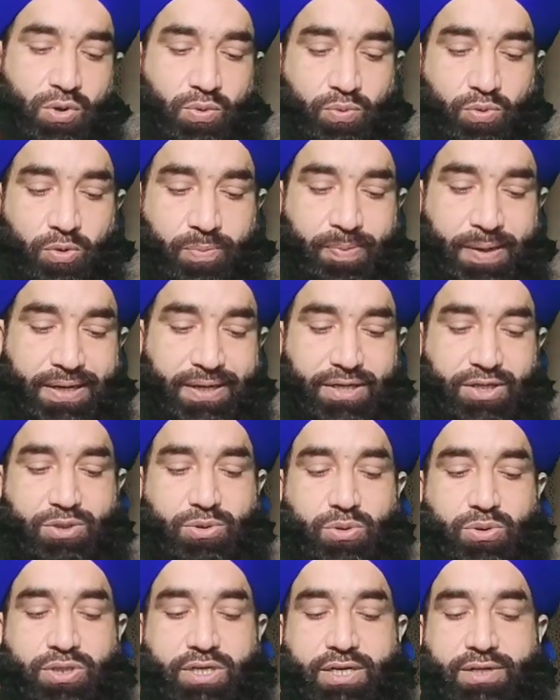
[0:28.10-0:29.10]
वो पढ़ के
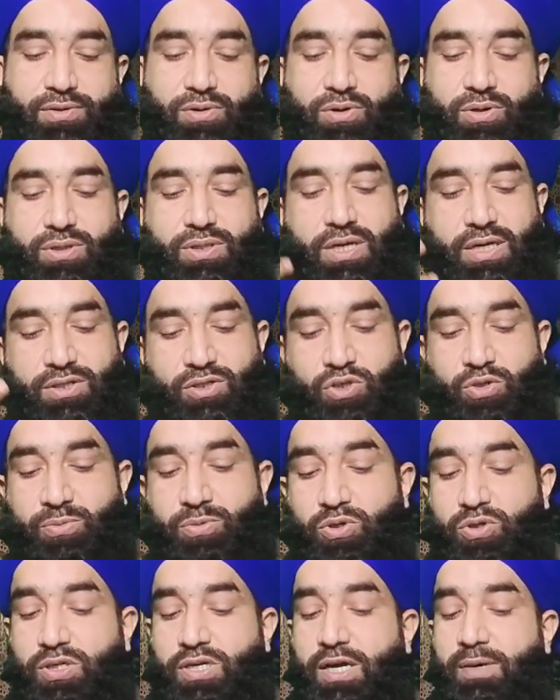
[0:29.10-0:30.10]
सो जाएं और तहजद
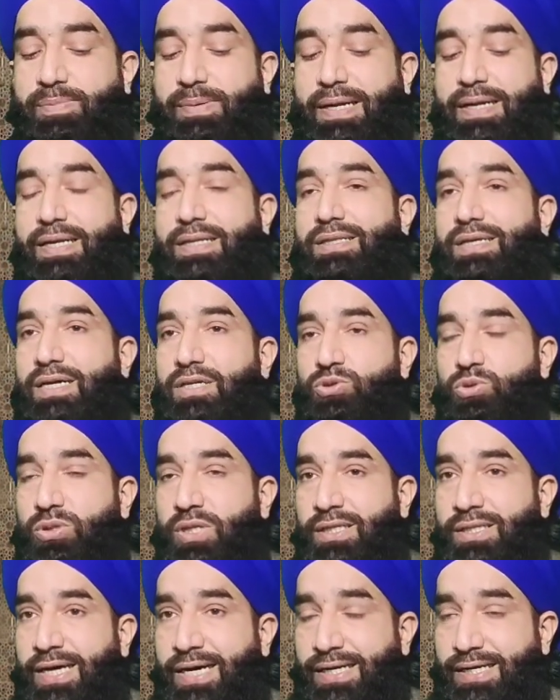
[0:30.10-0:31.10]
में उठकर पहले तहजद
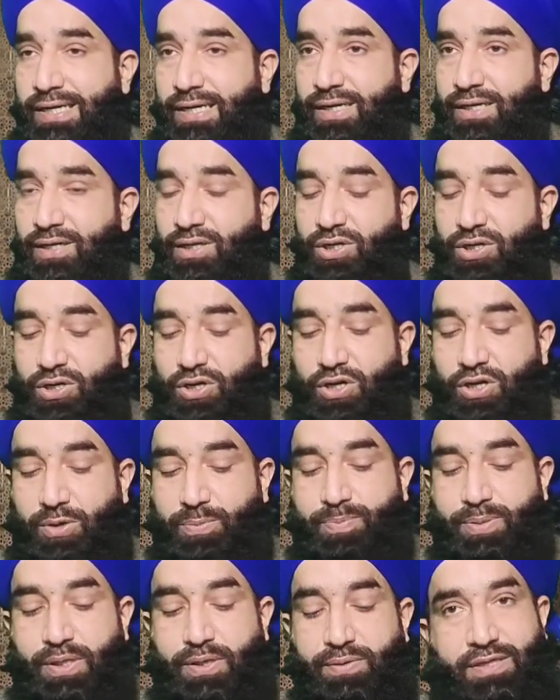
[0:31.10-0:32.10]
अदा करें
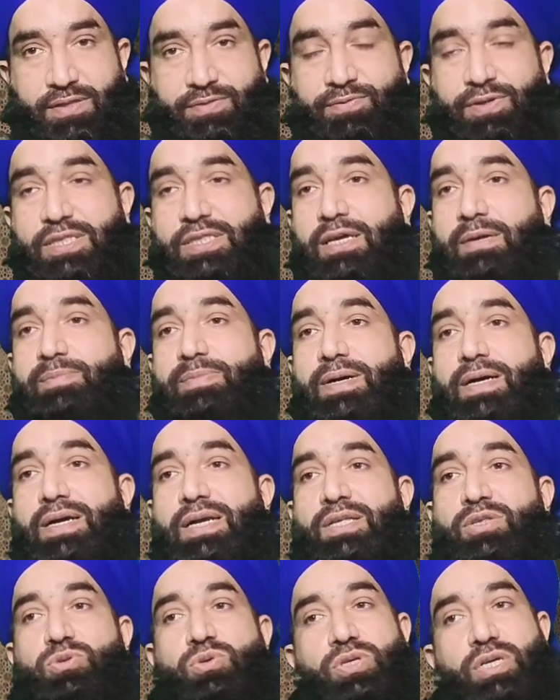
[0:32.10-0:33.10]
और फिर वितर पढ़
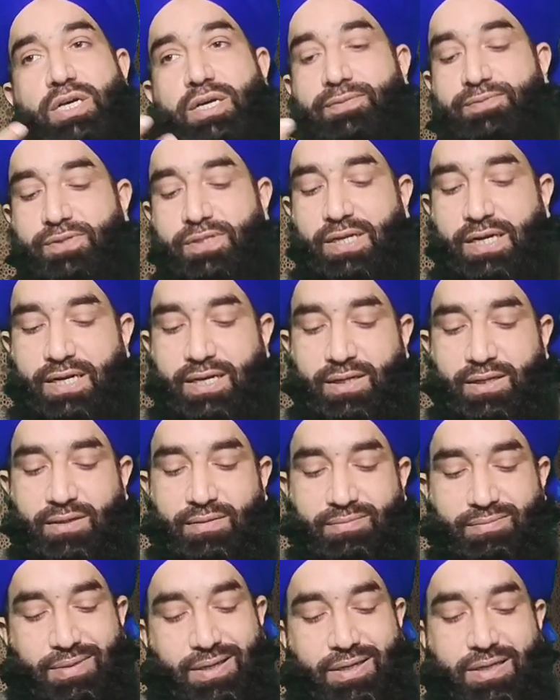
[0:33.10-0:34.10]
लें तो ये अफजल है
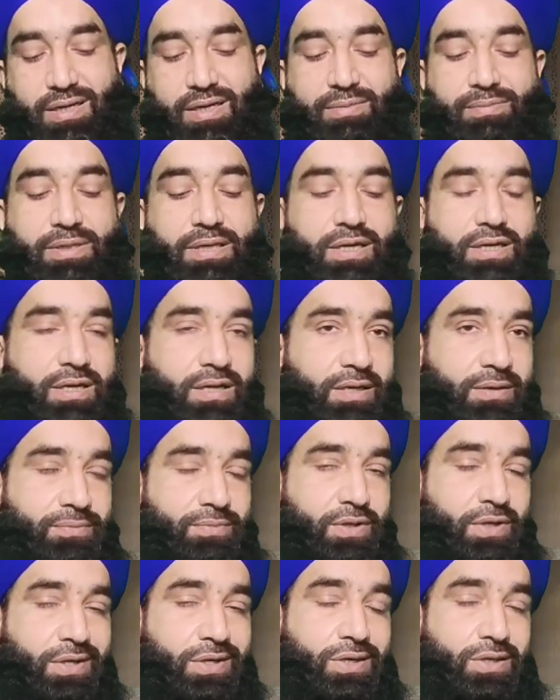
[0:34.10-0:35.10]
बल्कि नबी करीम
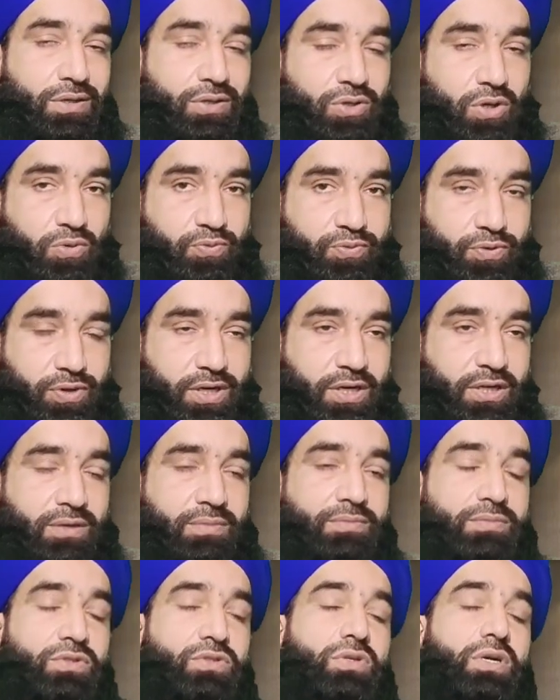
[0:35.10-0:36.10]

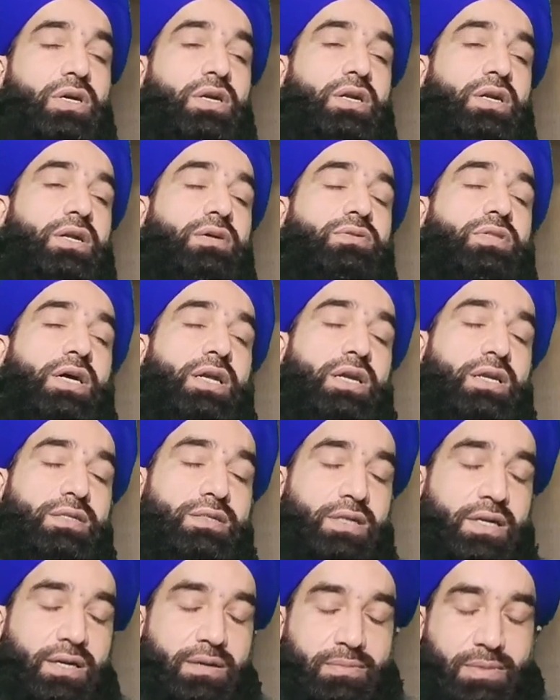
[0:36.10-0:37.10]
रऊफ़ुररहीम सल्ला
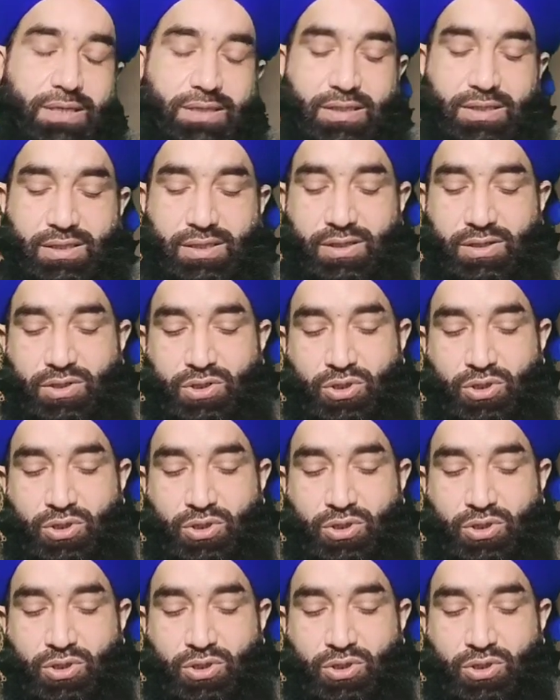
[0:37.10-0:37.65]
तसम की ये